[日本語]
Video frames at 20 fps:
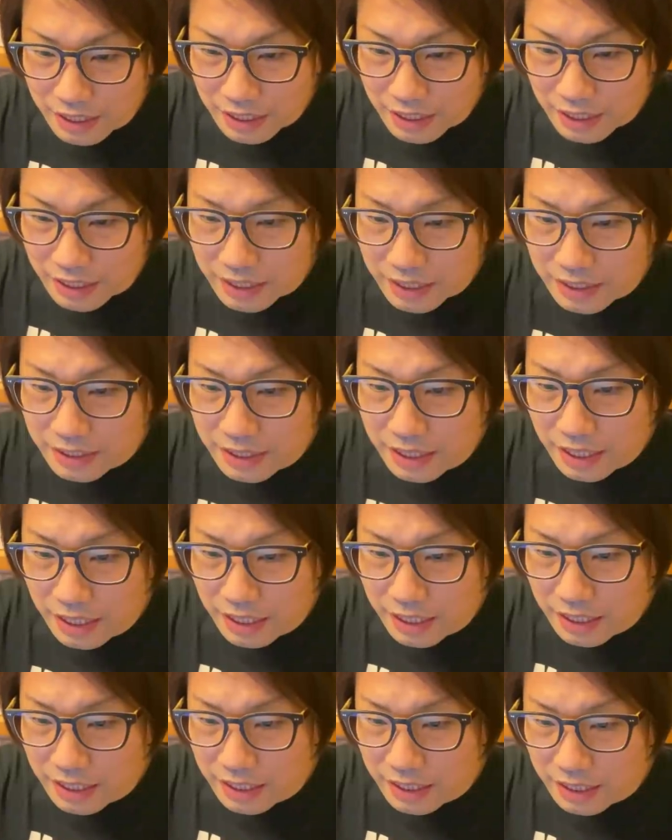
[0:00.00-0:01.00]
相
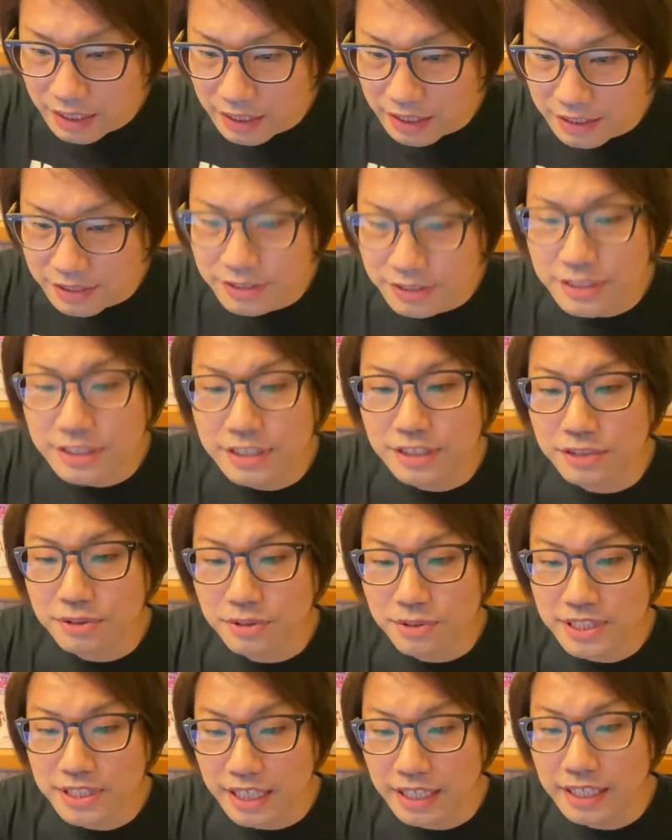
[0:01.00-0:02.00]
田和
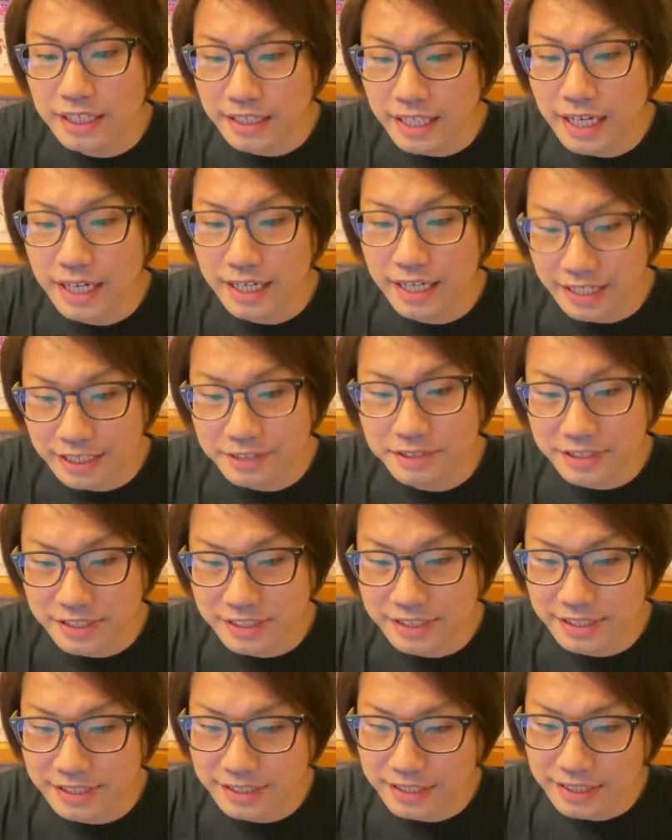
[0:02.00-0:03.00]
弘さんかな。ありがとうございま
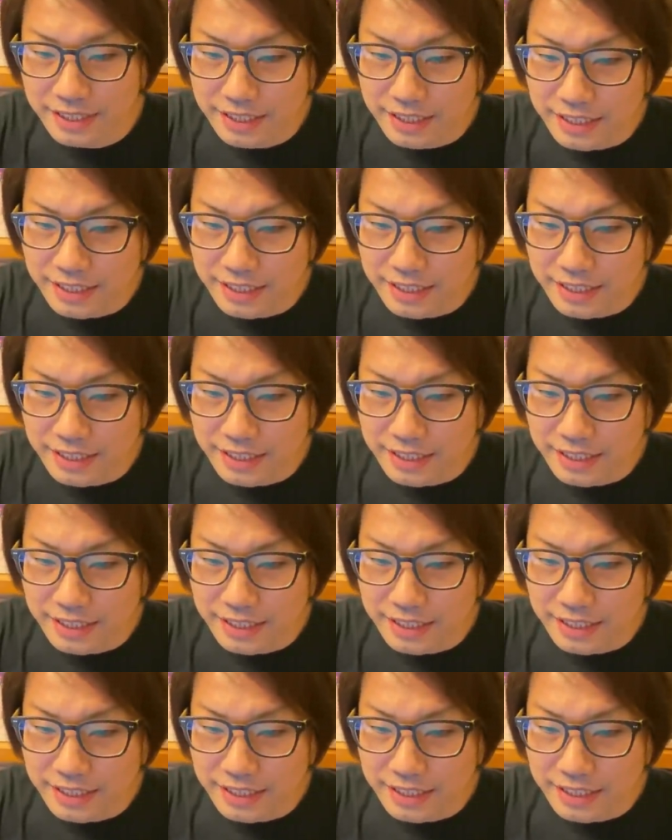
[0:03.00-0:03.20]
す。